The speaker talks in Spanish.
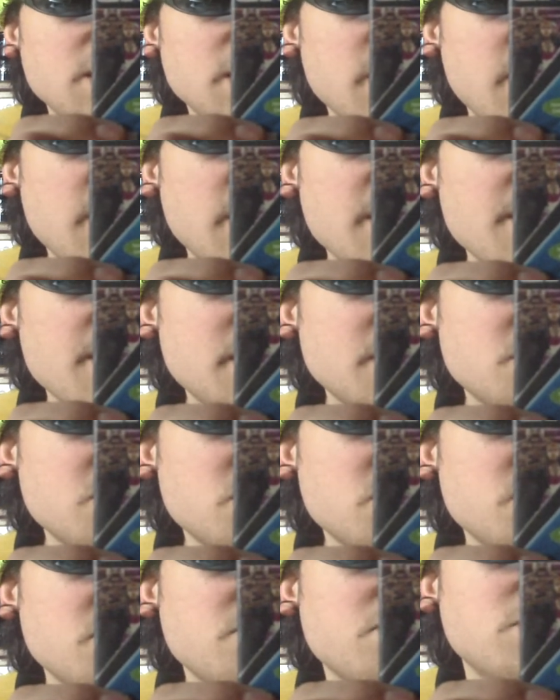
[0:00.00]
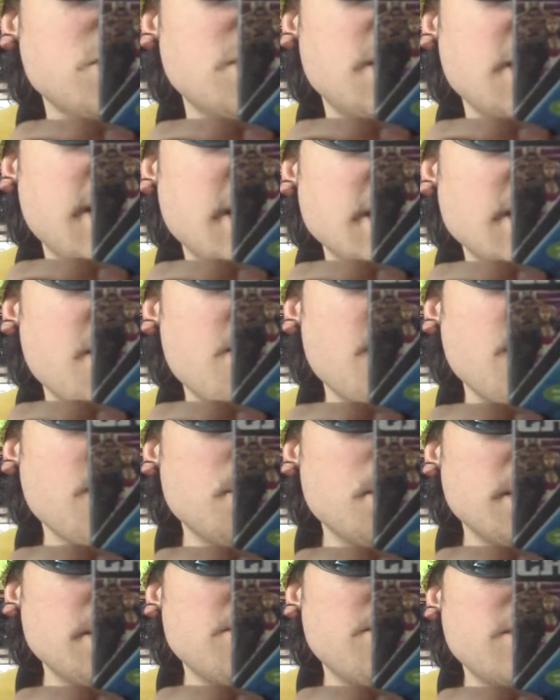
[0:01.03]
y a raíz de eso, pues te irás
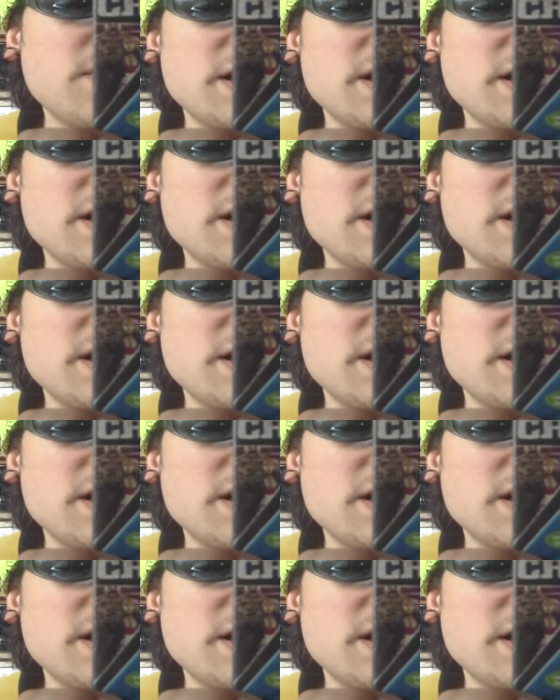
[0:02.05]
haciendo más